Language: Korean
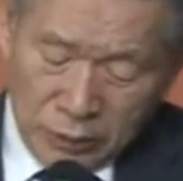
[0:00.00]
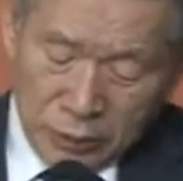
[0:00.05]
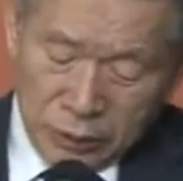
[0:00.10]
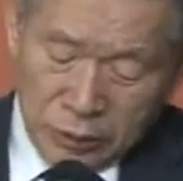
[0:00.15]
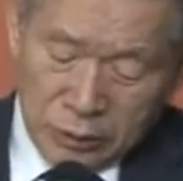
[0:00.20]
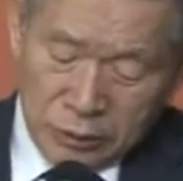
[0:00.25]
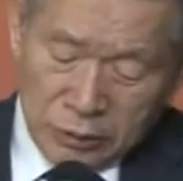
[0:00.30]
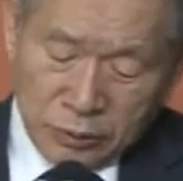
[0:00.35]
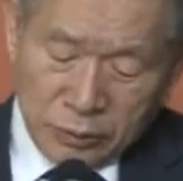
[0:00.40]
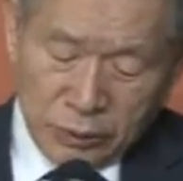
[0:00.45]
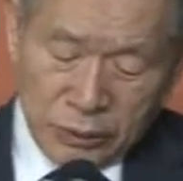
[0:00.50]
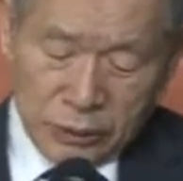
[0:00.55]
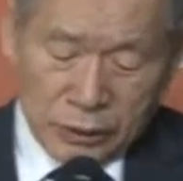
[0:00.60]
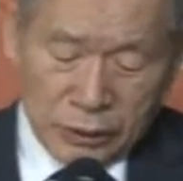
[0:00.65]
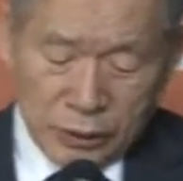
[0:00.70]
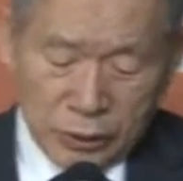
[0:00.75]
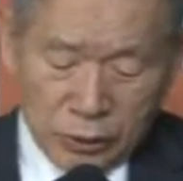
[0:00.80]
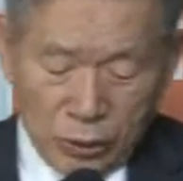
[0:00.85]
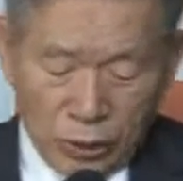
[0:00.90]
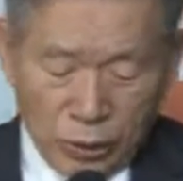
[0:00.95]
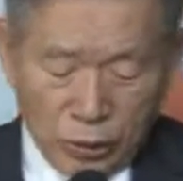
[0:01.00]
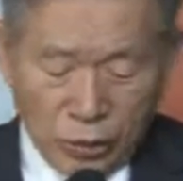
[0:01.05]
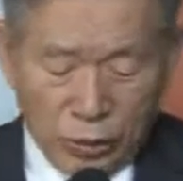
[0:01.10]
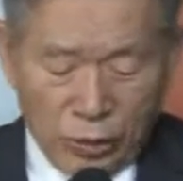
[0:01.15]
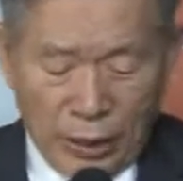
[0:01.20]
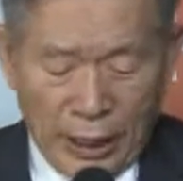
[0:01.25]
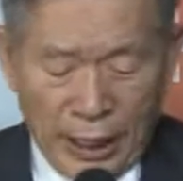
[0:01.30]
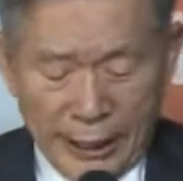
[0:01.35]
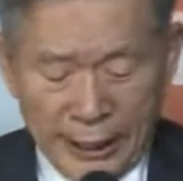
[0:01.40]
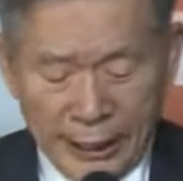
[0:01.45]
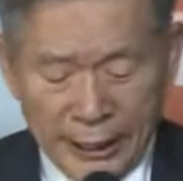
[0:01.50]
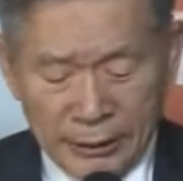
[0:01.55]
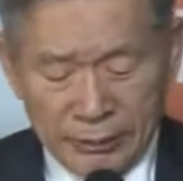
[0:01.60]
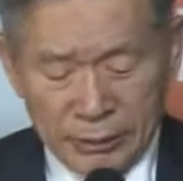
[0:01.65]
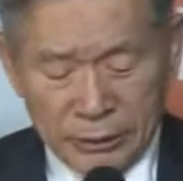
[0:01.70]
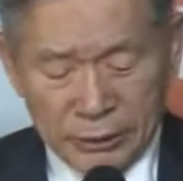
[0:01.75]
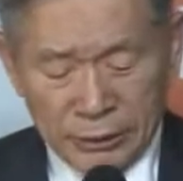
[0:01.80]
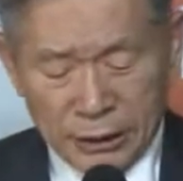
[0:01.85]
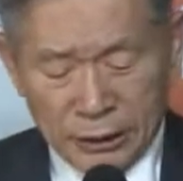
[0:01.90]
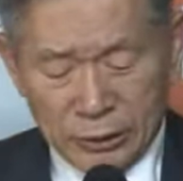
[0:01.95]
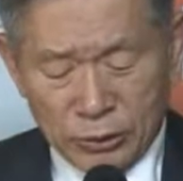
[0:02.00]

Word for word: 오늘 우리들 교회도 하나님을